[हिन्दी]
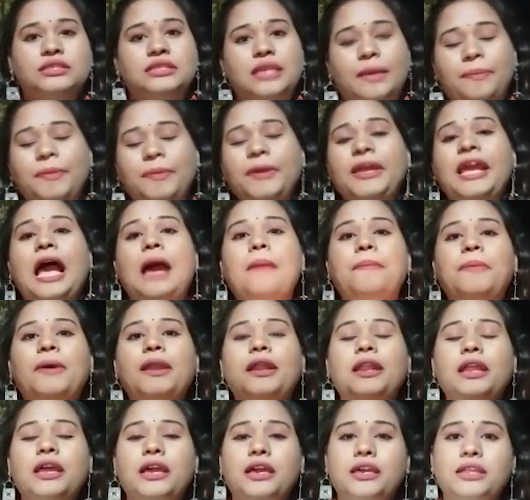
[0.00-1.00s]
सभी यहाँ
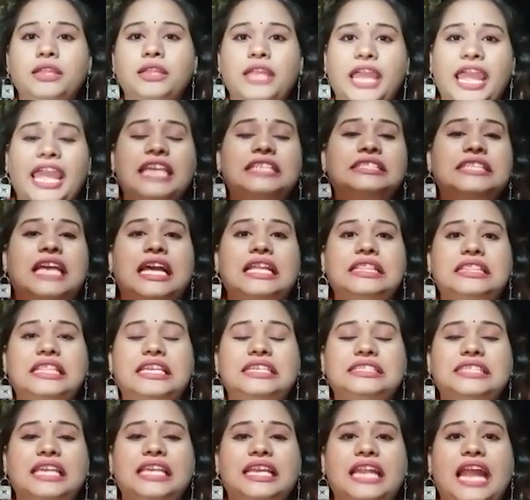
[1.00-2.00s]
पर एक साथ
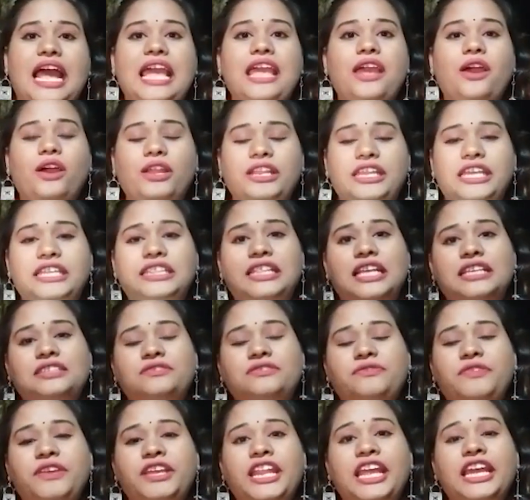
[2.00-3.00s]
नज़र आए और ये
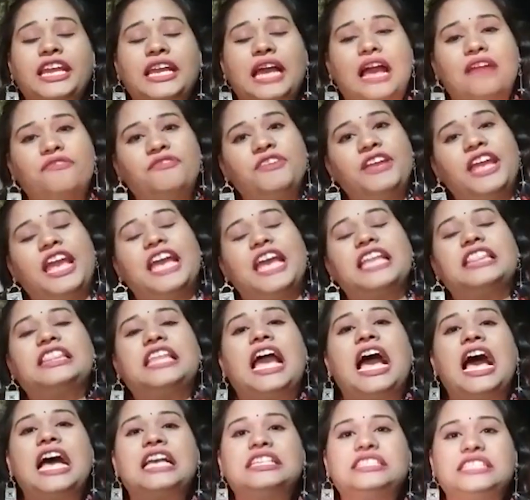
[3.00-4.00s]
तस्वीरें काफ़ी
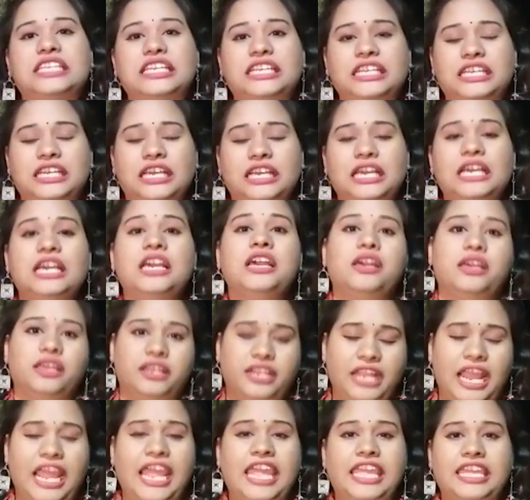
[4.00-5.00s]
ऐतिहासिक
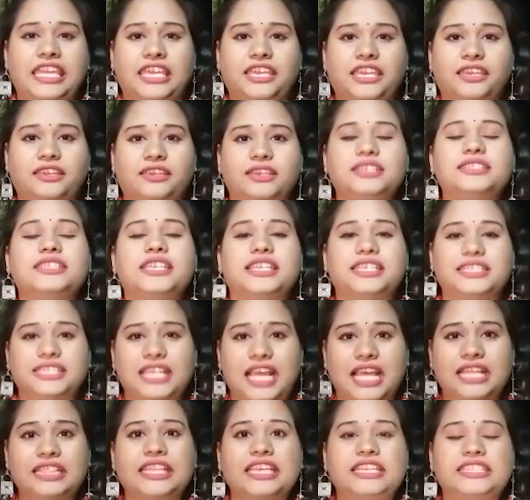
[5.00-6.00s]
रहेंगी इसी के
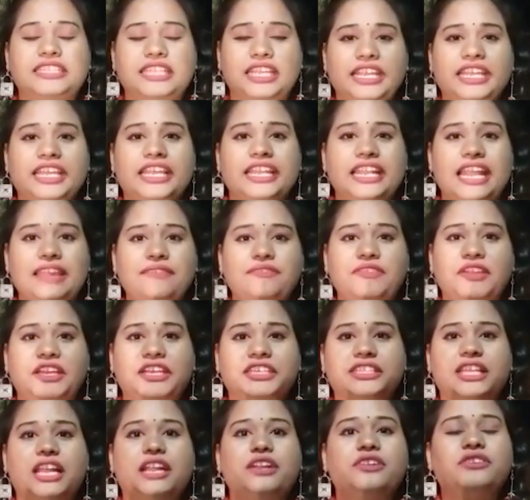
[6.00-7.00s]
साथ देखते रहिए लाइव
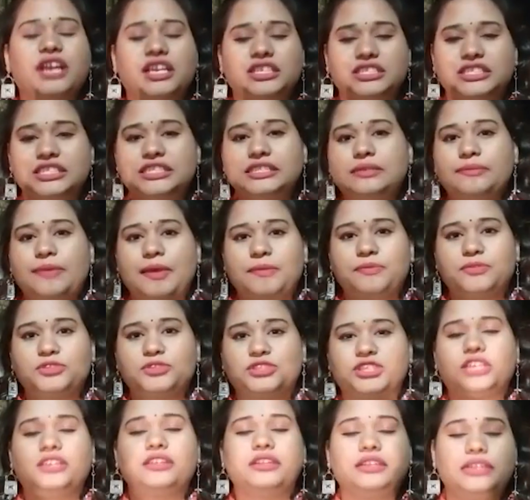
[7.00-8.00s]
लगातार रांची से मैं
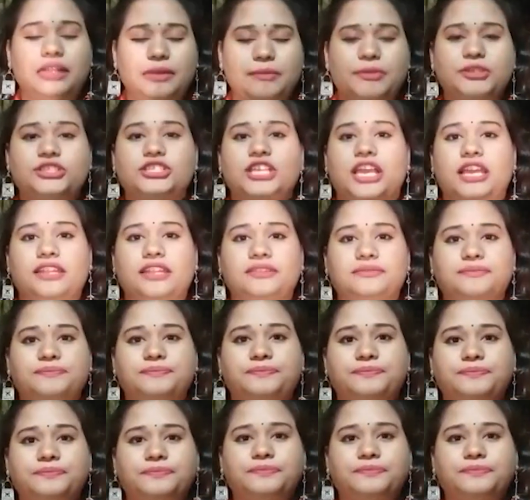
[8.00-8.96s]
पूजा नमस्कार